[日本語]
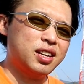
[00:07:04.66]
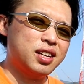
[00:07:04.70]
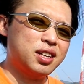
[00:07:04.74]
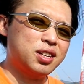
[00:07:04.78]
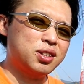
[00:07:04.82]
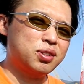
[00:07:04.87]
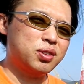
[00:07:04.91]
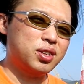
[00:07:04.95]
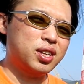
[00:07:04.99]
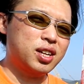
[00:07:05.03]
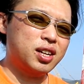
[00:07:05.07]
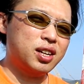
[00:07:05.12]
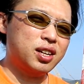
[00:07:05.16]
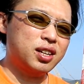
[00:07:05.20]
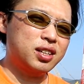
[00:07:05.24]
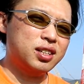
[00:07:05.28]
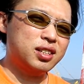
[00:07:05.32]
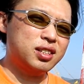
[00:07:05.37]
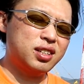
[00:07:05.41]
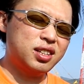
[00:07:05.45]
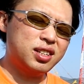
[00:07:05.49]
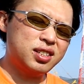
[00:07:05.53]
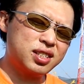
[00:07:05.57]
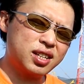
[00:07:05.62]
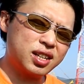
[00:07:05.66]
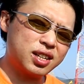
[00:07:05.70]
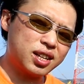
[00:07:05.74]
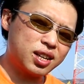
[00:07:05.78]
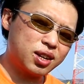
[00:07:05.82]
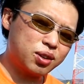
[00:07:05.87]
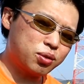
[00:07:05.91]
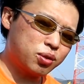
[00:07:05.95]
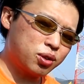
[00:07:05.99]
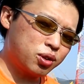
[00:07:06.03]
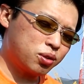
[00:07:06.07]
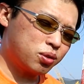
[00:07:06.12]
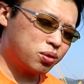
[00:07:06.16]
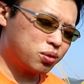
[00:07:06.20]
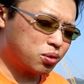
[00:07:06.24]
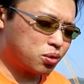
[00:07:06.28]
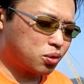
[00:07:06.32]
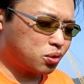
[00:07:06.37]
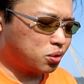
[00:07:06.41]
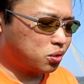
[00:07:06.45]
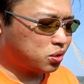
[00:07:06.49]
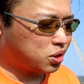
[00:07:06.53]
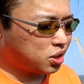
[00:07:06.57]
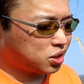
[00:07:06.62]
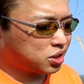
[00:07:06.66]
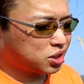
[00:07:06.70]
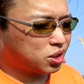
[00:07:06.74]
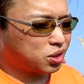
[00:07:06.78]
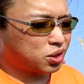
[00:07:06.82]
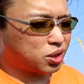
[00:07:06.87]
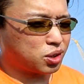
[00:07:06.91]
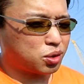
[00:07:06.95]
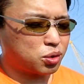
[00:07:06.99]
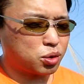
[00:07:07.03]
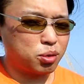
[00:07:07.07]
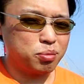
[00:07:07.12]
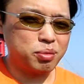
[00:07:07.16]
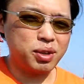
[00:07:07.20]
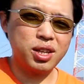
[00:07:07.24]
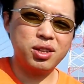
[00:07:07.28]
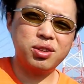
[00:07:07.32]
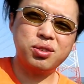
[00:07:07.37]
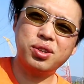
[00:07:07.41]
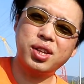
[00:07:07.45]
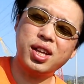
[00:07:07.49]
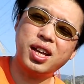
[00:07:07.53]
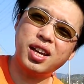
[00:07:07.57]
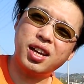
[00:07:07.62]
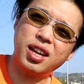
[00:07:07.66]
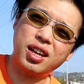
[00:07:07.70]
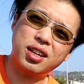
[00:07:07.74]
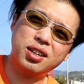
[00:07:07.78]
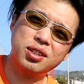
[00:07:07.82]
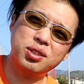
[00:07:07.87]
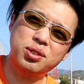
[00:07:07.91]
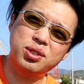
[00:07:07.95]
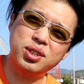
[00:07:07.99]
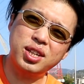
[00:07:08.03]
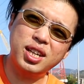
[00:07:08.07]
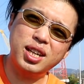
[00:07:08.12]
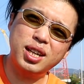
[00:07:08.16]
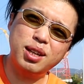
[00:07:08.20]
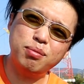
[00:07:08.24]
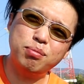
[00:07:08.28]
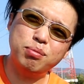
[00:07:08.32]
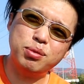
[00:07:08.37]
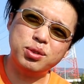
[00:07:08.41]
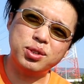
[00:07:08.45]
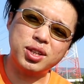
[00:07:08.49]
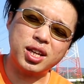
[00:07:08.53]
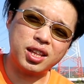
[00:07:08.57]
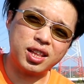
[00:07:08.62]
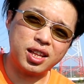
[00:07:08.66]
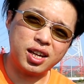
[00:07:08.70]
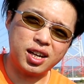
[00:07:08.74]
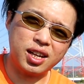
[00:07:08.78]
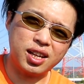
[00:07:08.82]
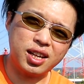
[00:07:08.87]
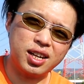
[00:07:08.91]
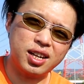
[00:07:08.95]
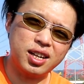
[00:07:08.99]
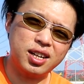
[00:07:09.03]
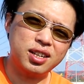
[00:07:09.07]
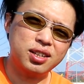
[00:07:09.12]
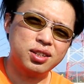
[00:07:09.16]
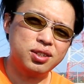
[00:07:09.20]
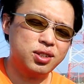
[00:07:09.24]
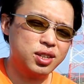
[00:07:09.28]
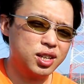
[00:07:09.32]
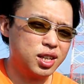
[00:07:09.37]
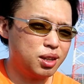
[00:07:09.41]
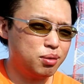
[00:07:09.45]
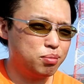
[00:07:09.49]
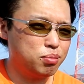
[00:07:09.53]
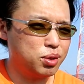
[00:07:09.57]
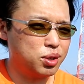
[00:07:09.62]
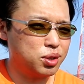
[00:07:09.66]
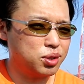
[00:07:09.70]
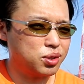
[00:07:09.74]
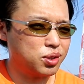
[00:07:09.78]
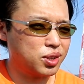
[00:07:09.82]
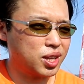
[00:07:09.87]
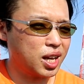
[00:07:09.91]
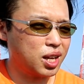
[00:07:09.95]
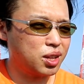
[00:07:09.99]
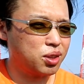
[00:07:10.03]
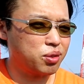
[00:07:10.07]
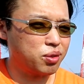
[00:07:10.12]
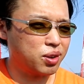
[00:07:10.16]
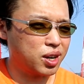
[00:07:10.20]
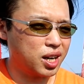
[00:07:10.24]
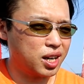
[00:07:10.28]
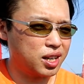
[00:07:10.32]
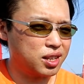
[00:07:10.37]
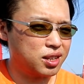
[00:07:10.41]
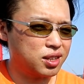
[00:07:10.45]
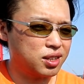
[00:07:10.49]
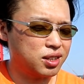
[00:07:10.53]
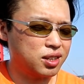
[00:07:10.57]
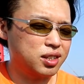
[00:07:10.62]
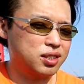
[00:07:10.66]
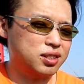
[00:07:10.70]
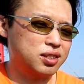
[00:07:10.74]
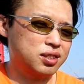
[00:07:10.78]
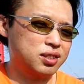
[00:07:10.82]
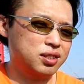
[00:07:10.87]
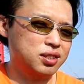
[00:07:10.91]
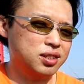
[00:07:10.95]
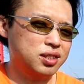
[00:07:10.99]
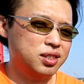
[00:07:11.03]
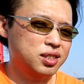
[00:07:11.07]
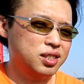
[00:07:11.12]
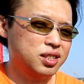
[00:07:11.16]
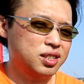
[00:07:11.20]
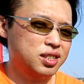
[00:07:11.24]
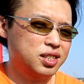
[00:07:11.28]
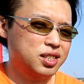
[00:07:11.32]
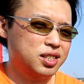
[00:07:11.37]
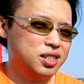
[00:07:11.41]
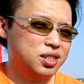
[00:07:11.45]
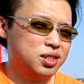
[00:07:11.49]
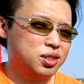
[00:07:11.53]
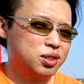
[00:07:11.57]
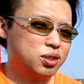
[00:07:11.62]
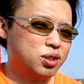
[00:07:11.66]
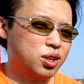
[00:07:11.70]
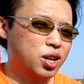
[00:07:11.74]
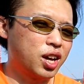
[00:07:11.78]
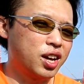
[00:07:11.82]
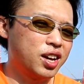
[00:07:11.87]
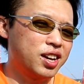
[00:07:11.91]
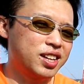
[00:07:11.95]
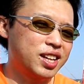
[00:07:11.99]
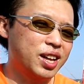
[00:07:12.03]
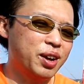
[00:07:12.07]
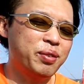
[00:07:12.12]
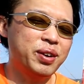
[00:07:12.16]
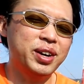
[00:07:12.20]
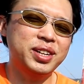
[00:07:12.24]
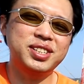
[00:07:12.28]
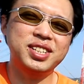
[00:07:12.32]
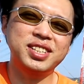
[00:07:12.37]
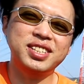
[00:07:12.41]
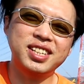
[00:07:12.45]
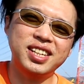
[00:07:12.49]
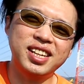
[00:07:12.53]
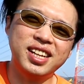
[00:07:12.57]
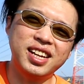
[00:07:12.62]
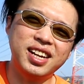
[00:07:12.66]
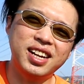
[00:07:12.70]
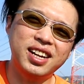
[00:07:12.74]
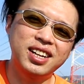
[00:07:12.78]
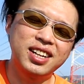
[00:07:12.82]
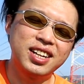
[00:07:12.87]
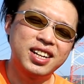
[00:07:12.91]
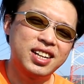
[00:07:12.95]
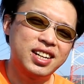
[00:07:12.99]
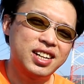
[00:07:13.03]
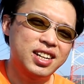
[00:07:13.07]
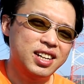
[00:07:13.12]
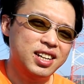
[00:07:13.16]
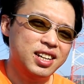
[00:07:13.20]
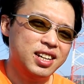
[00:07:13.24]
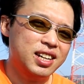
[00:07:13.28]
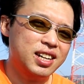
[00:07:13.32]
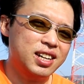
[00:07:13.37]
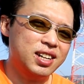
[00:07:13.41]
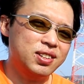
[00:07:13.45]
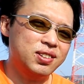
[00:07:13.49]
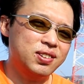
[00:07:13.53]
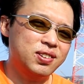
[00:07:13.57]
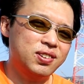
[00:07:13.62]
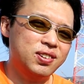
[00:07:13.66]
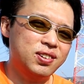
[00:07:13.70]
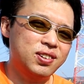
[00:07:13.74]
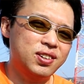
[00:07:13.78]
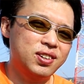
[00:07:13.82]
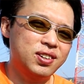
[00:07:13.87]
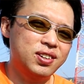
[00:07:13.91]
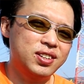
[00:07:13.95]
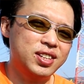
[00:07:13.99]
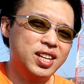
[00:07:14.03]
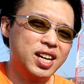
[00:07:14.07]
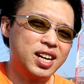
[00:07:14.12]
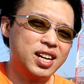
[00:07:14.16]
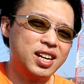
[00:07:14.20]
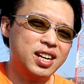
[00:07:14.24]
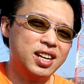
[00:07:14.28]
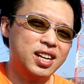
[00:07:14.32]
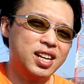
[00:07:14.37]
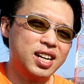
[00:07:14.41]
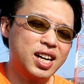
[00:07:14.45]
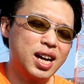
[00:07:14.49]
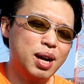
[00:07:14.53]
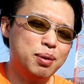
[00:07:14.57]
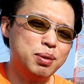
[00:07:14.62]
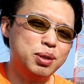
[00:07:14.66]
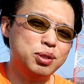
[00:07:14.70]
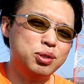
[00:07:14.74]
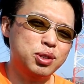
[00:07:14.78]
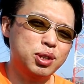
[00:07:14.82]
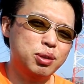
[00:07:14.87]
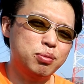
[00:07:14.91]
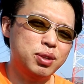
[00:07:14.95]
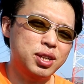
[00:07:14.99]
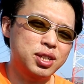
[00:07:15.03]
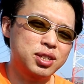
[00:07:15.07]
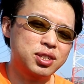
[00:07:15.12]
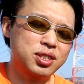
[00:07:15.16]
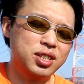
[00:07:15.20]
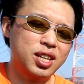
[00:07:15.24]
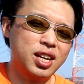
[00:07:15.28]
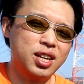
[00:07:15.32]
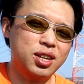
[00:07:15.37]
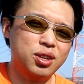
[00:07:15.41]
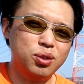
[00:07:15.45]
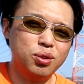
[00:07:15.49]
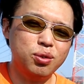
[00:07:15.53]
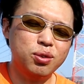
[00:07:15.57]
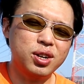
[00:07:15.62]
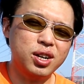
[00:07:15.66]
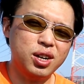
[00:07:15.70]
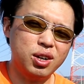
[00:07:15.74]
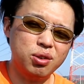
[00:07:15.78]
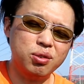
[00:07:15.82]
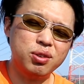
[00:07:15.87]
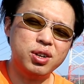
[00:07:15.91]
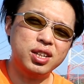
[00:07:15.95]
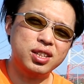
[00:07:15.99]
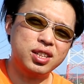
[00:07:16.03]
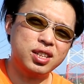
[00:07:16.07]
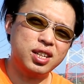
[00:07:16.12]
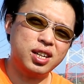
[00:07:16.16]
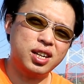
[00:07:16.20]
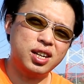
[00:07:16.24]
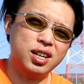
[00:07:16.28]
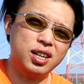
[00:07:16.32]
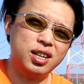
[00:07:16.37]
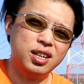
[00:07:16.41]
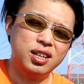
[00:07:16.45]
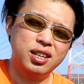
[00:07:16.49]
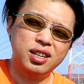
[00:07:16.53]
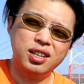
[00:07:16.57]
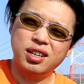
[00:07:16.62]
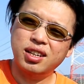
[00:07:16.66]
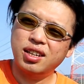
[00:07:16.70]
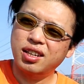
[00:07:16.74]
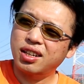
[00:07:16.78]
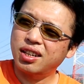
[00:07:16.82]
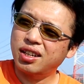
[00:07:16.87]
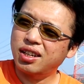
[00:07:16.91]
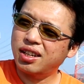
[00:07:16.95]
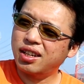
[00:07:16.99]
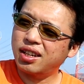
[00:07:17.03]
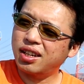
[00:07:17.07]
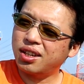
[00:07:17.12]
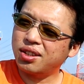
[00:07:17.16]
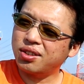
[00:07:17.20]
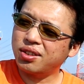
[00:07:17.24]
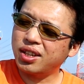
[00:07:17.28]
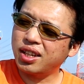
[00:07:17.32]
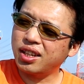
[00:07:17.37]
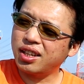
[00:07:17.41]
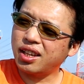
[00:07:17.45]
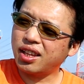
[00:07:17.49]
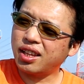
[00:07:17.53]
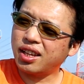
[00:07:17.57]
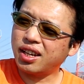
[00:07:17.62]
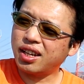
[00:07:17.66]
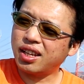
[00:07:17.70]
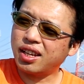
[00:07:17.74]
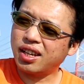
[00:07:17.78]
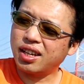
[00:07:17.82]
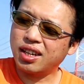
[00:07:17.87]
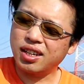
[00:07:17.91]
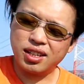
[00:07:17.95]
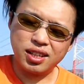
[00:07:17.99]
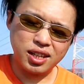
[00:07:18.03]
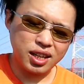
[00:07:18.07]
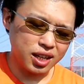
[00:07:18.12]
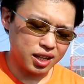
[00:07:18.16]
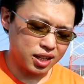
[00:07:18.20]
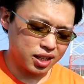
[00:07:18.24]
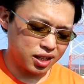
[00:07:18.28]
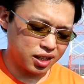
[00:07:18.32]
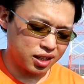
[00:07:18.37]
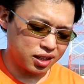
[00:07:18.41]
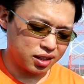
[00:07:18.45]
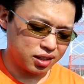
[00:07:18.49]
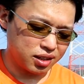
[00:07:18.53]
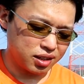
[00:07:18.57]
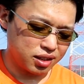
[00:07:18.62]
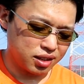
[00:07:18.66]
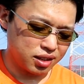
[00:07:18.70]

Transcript: えっとね、以前ね、これをコーティングした時にコメントで、クリーンビューだったかな。クリーンビューのなんとかってやつ。名前忘れちゃったな。あのー、なんか、アマゾンでもね、すげえ評価が良かった。えっと、なんだったかな。なんかね、